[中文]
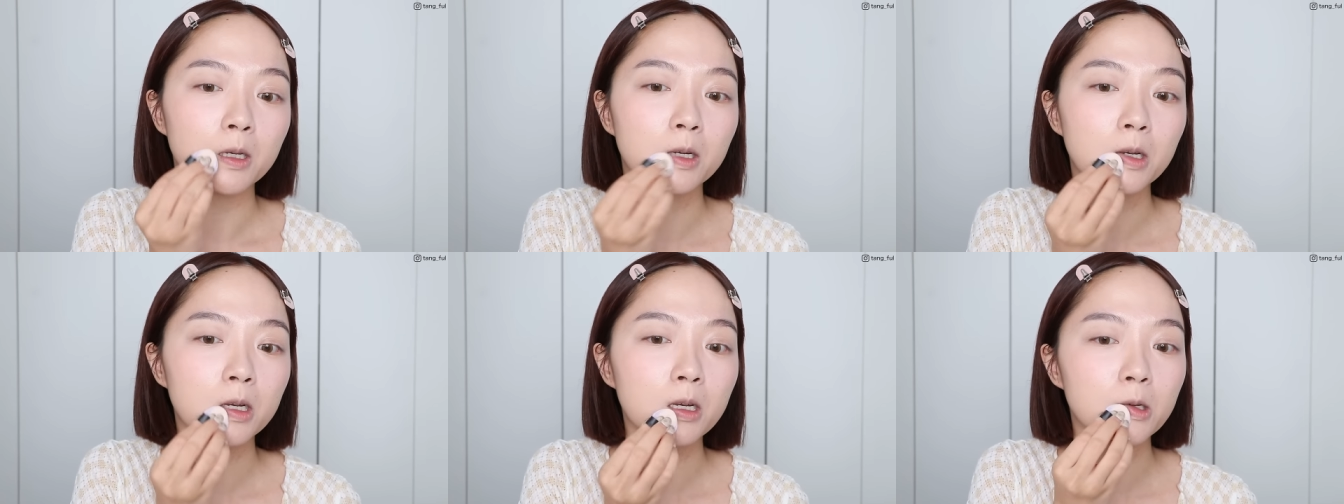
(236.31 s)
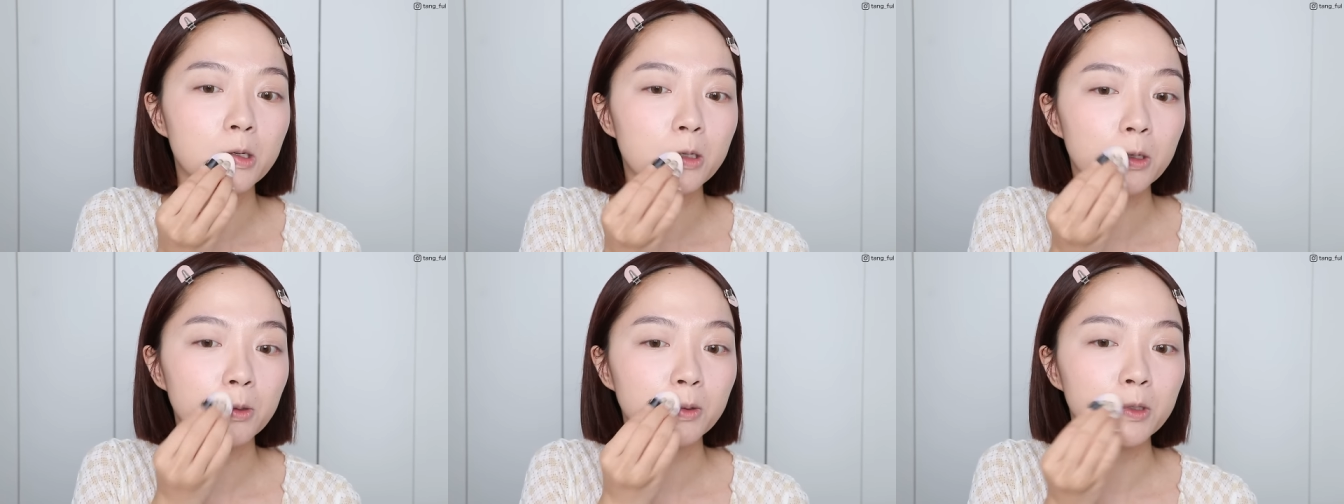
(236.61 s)
也可
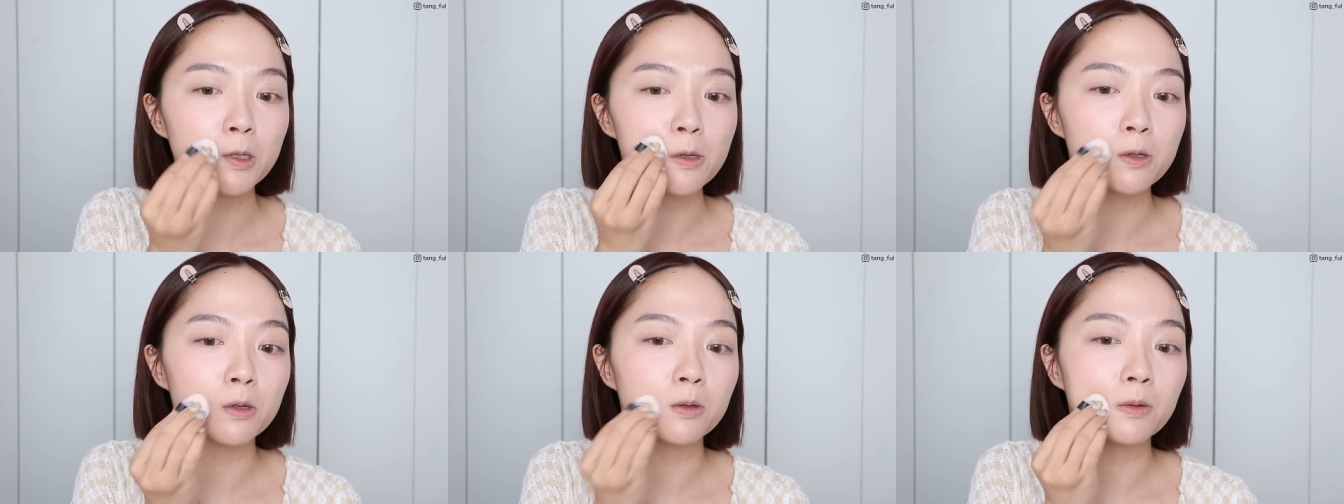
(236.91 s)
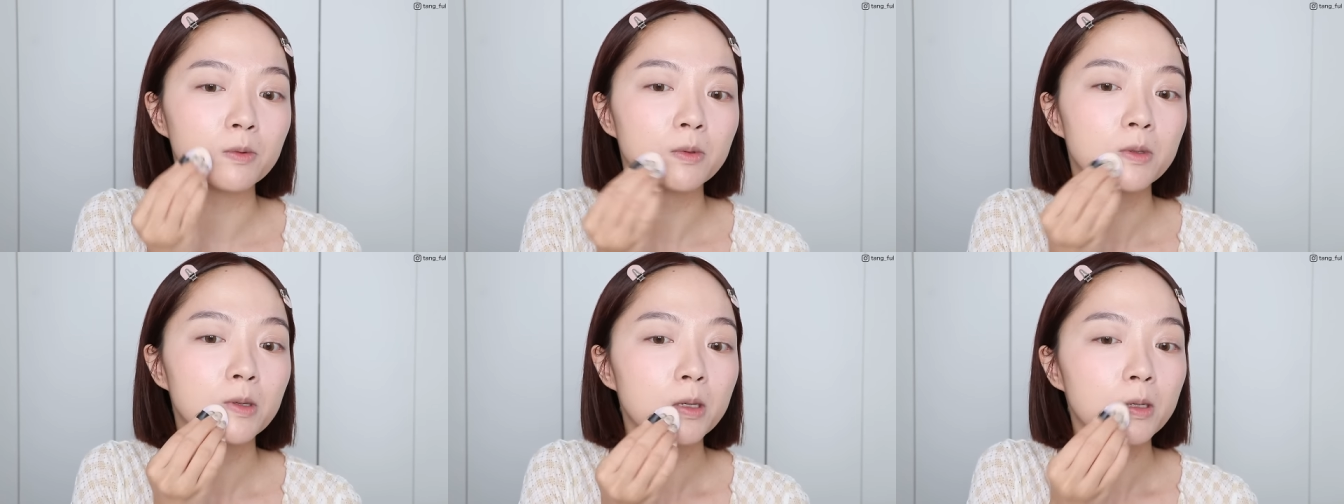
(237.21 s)
以用这
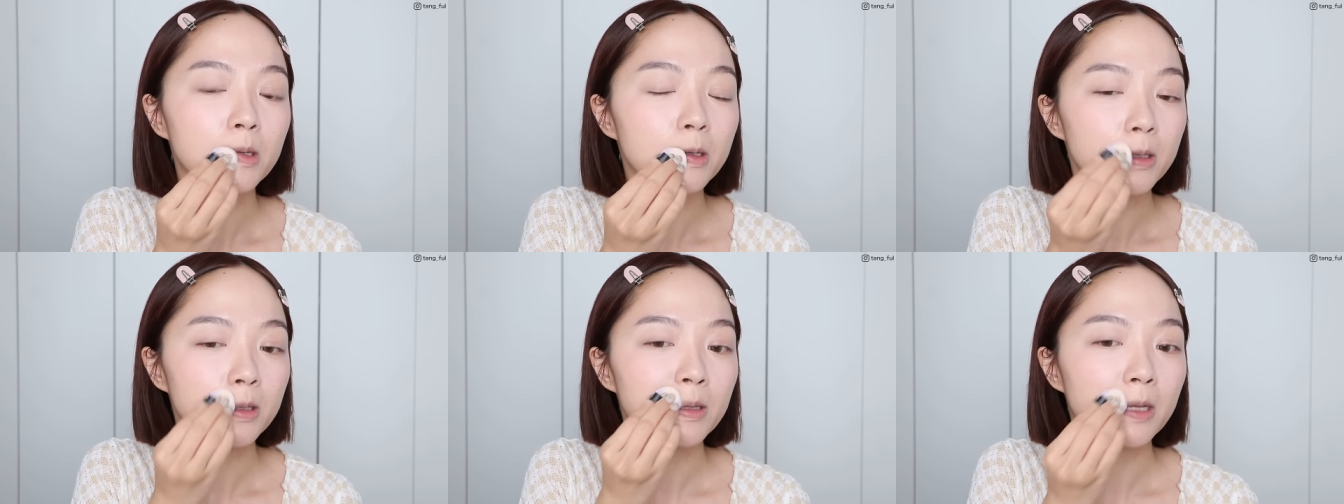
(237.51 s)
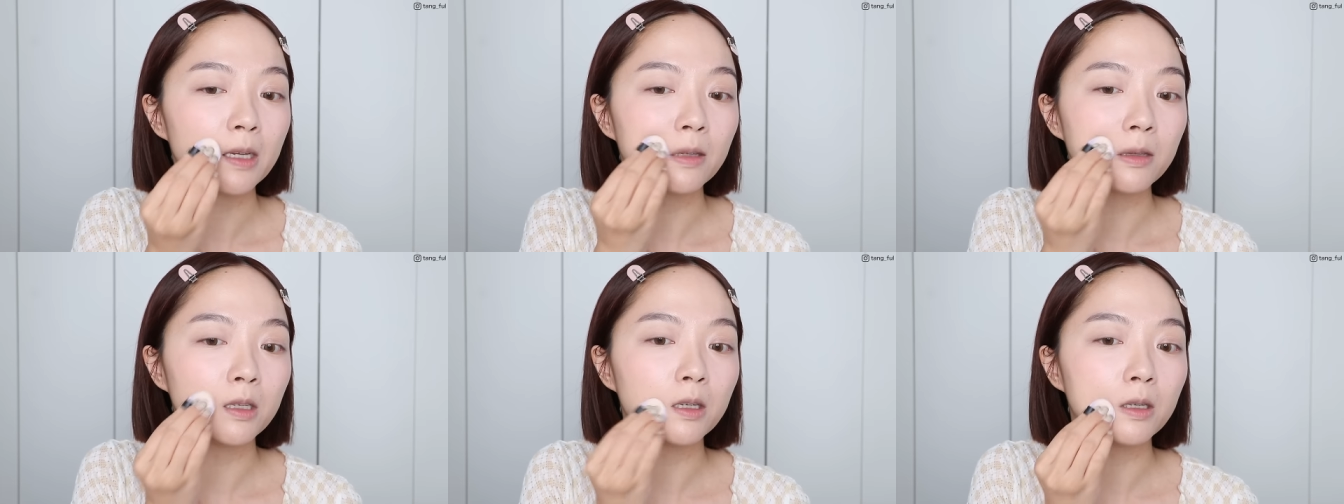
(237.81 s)
种
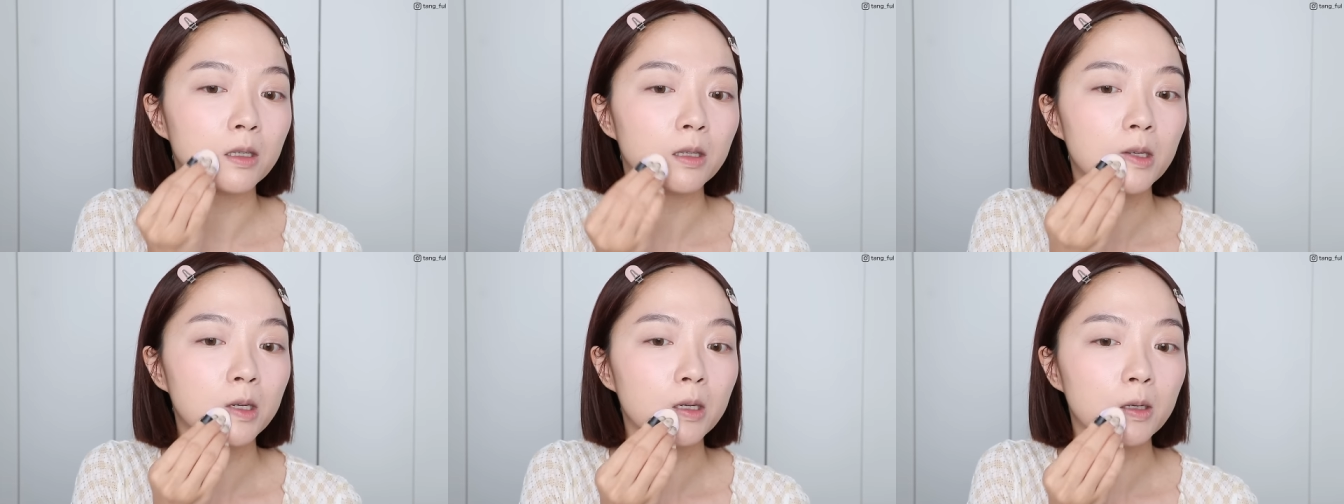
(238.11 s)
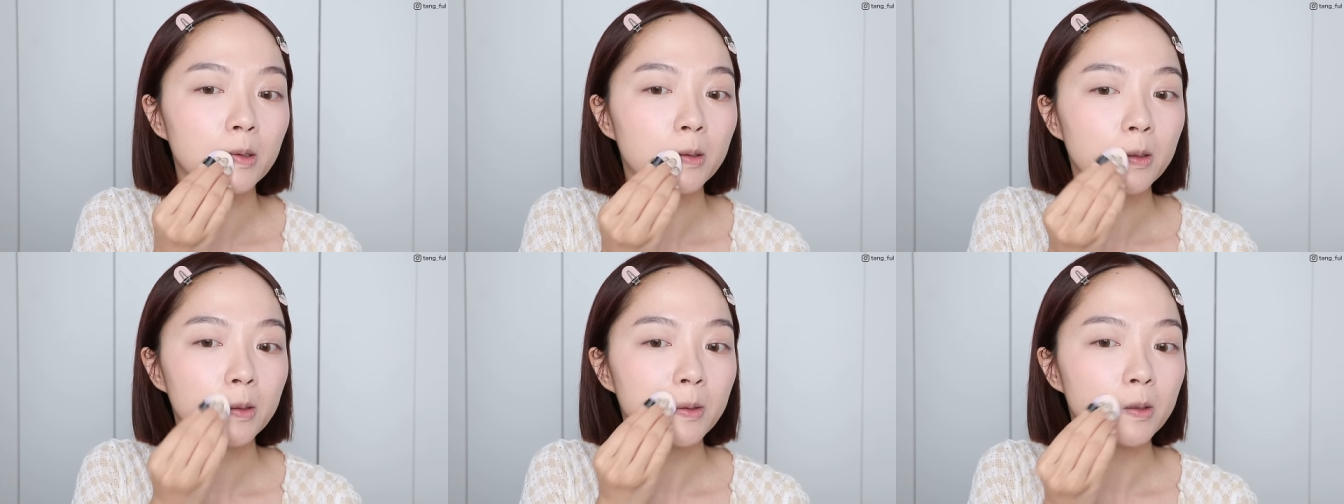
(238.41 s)
来定
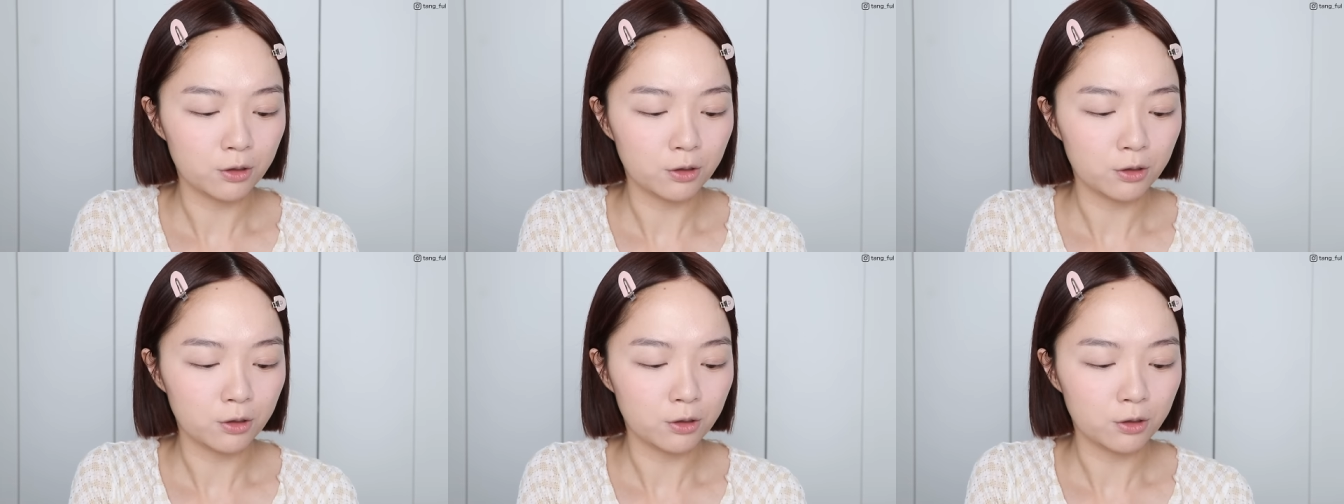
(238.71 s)
定。